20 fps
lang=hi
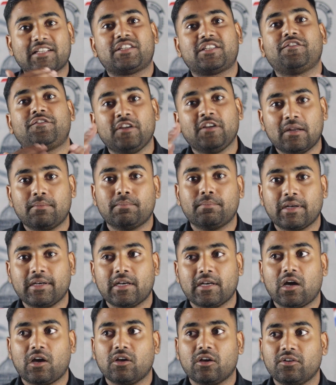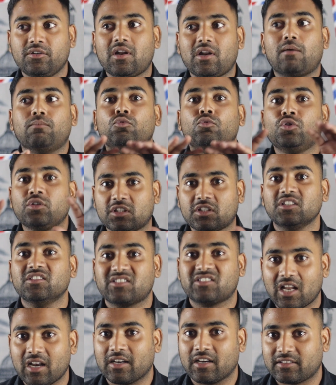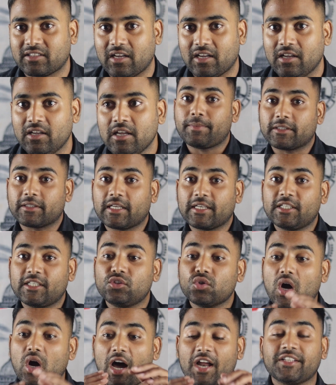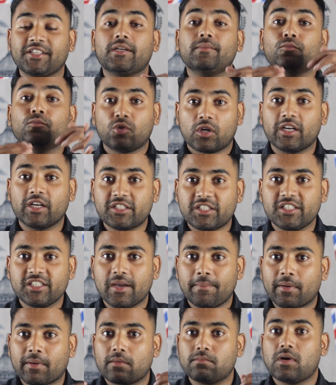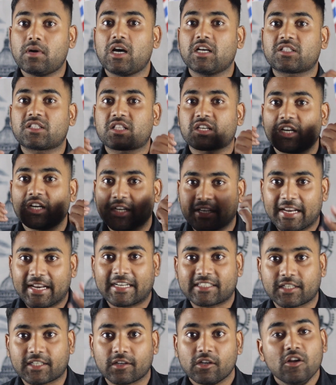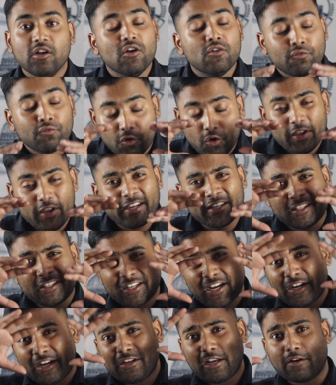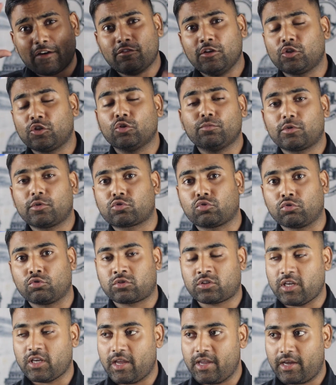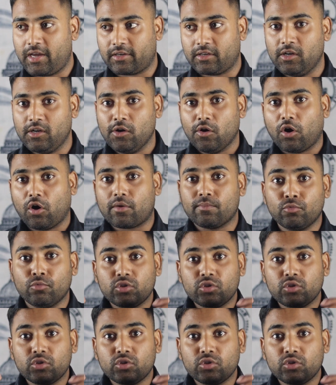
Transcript: ऐसी फिल्म बनना नामुमकिन सा लगता है पता कि जो आर्यन मुखर्जी है ब्रह्मास्त्र का डायरेक्टर वो एक ग्रैंड लेवल के ऊपर सोचते हैं यार और